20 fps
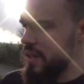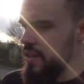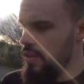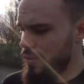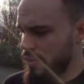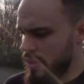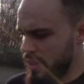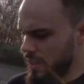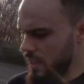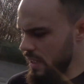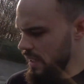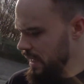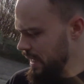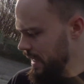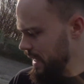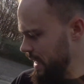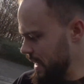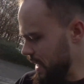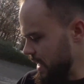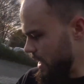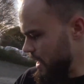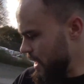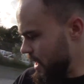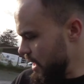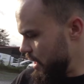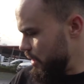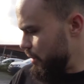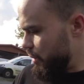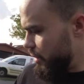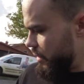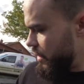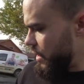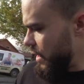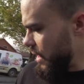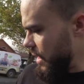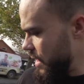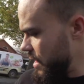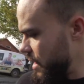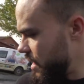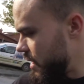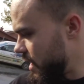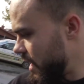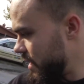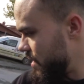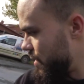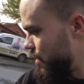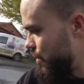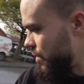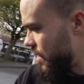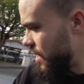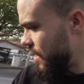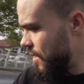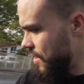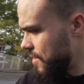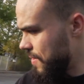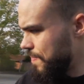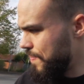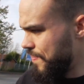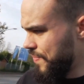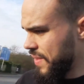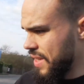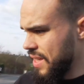hier soweit und kann sich so sehen lassen.